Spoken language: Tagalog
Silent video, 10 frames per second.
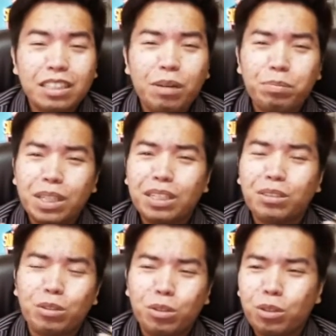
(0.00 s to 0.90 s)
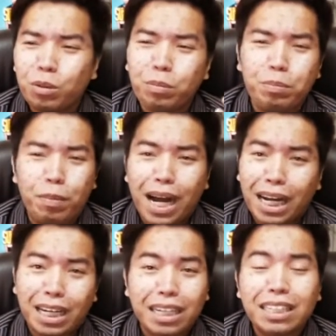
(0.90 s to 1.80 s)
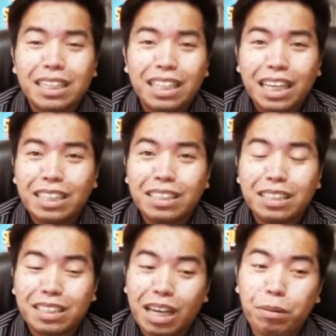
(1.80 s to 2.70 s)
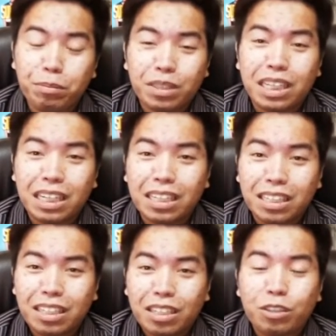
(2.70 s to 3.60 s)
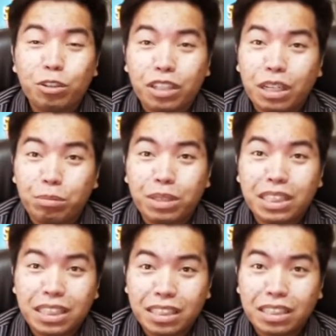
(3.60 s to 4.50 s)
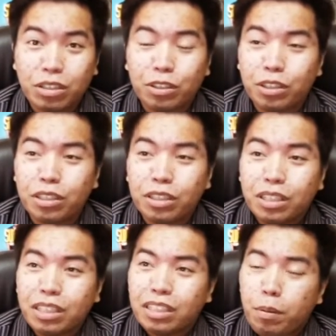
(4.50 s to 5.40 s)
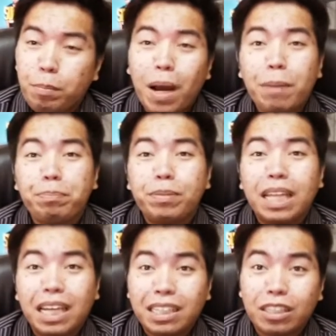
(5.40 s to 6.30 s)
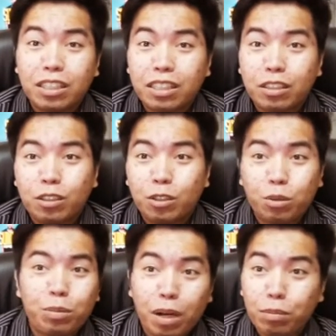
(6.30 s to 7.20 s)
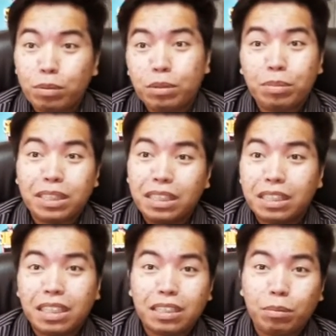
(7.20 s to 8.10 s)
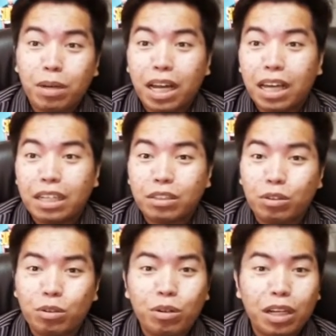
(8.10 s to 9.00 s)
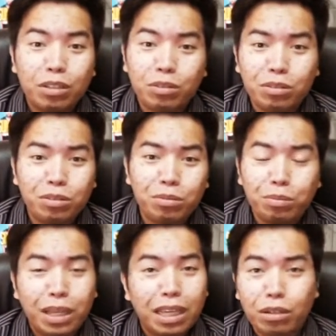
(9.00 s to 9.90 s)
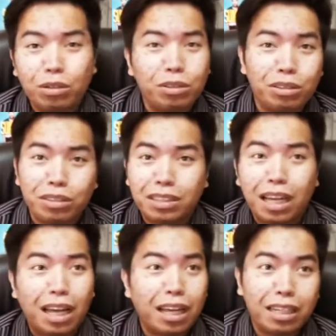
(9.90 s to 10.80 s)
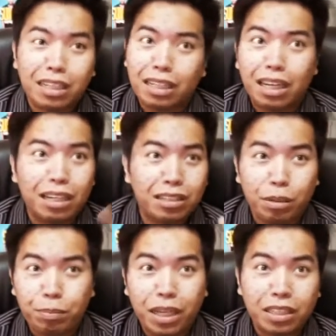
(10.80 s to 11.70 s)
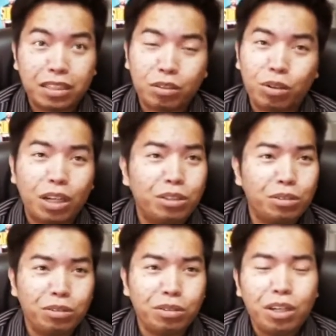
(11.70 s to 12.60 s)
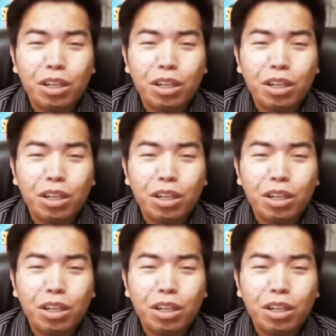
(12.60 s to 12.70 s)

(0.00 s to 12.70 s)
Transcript: Something to look back and something to reminisce or ma-update yung mga bumibisita sa bahay nyo, kung anong meron sa nangyari sa past, kung ano yung